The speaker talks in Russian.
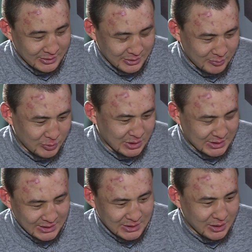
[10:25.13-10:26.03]
И меня
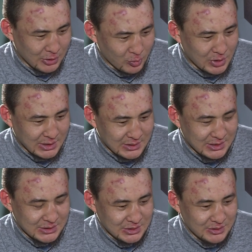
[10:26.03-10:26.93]
тренера ругать
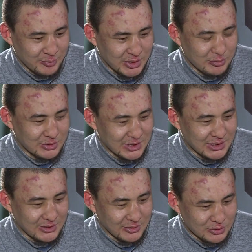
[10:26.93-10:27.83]
начали, Бейба
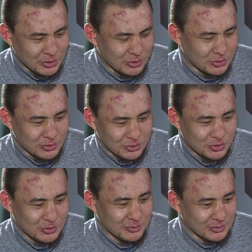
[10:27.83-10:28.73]
Тара говорит, эй, ты
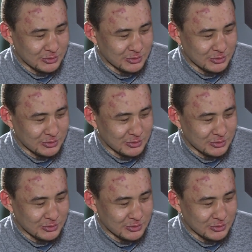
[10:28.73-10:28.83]
что, вот,